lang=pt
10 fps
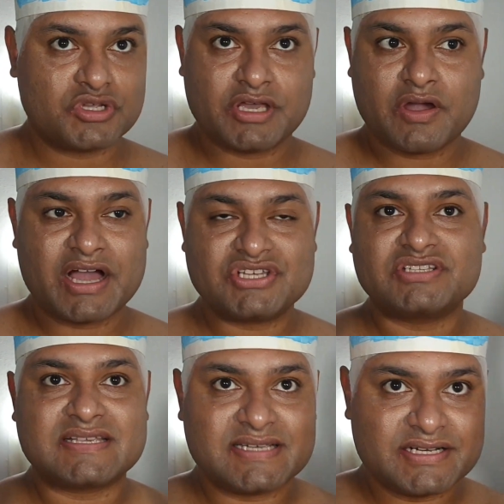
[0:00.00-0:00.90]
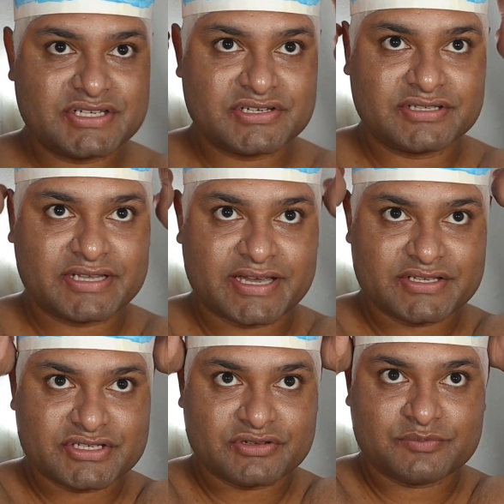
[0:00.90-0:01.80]
Eu acho que tá certinho, que tá
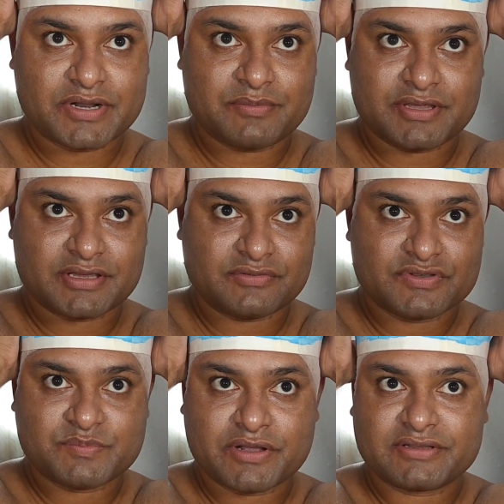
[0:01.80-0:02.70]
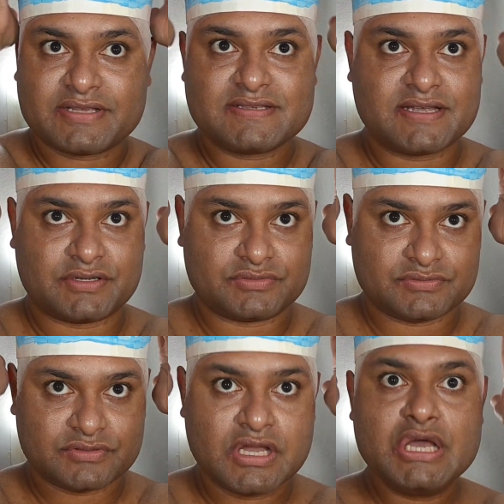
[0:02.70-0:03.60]
retinho pra mim aqui no espelho, tá certo.
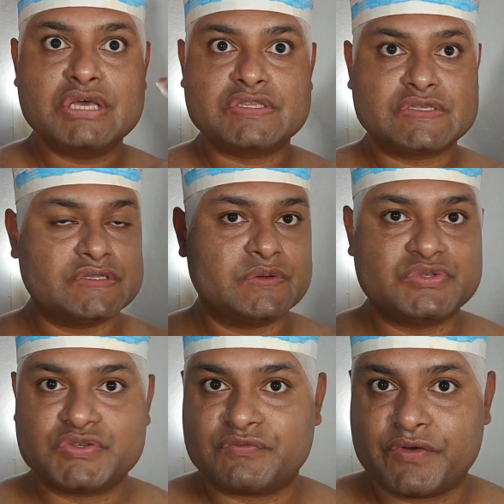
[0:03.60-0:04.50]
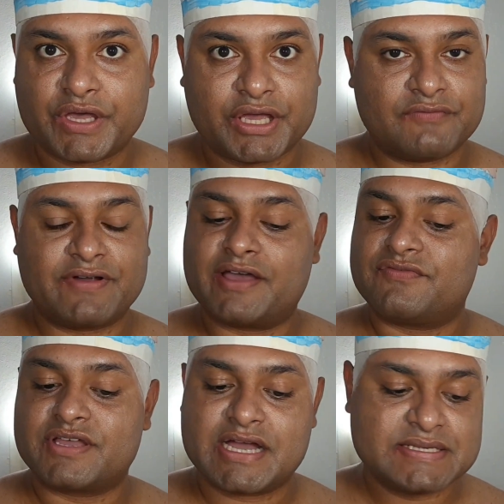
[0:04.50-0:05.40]
Se não tiver, vai
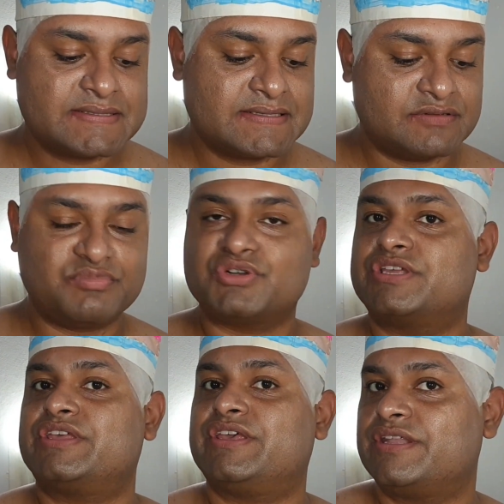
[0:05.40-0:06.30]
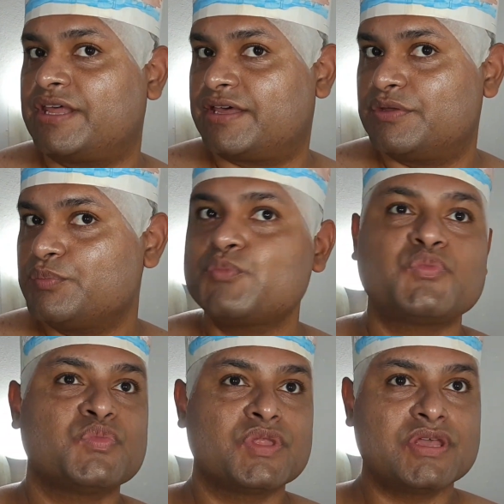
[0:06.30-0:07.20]
ficar assim, porque, né?
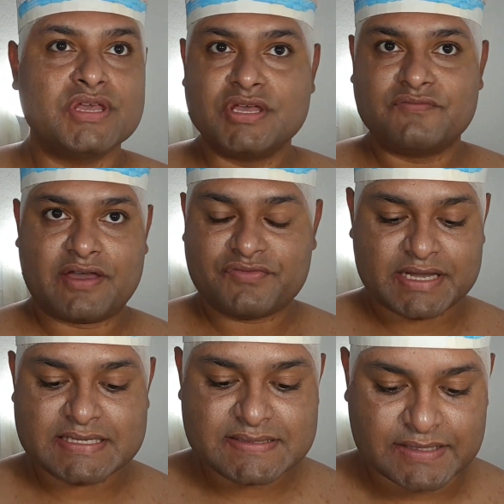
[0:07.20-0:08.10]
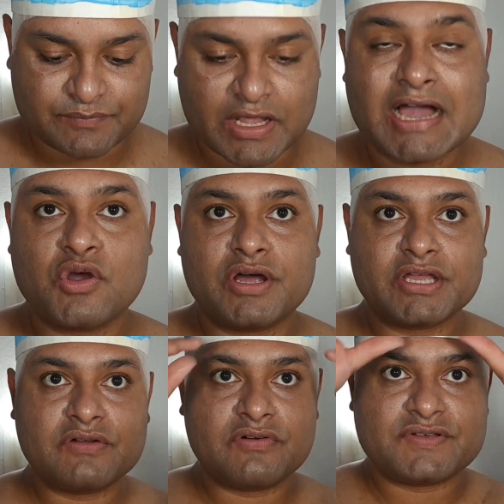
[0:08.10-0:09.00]
Vai ficar assim. Agora o
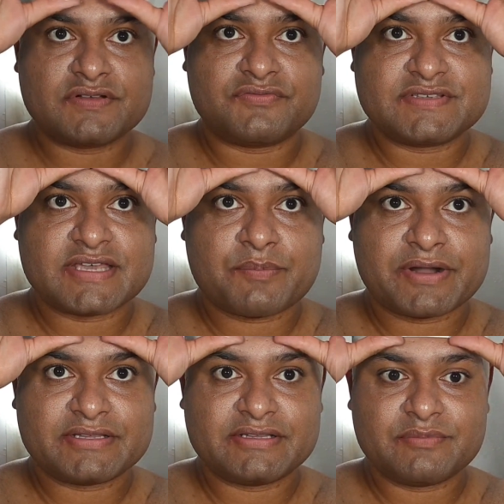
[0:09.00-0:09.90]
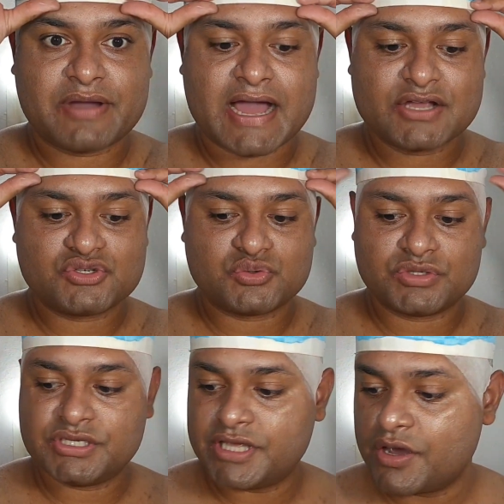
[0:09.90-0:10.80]
que, que eu vou fazer? Eu vou fazer aqui a parte de baixo.
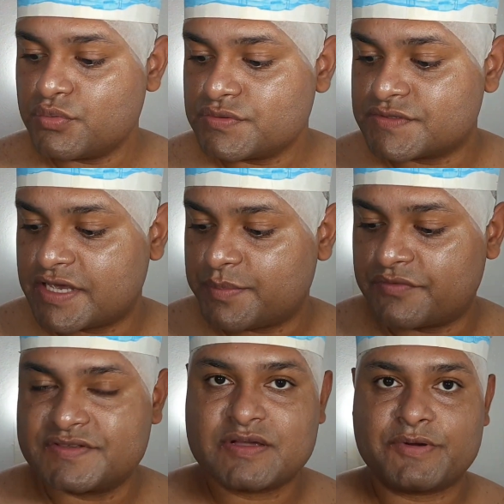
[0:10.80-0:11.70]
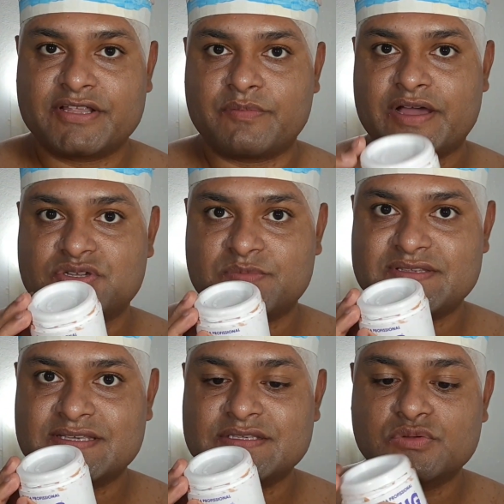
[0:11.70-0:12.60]
E eu usei pra fazer a parte de baixo a
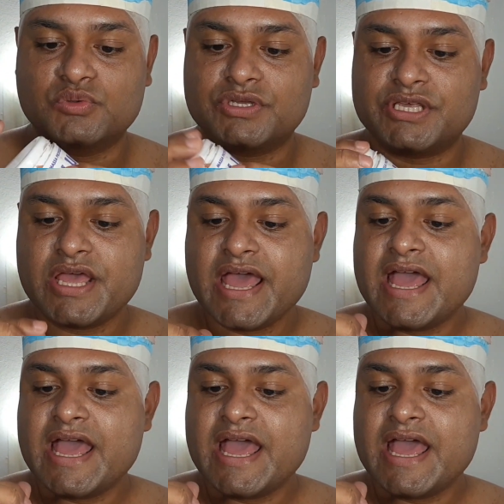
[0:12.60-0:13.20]
massinha Slug.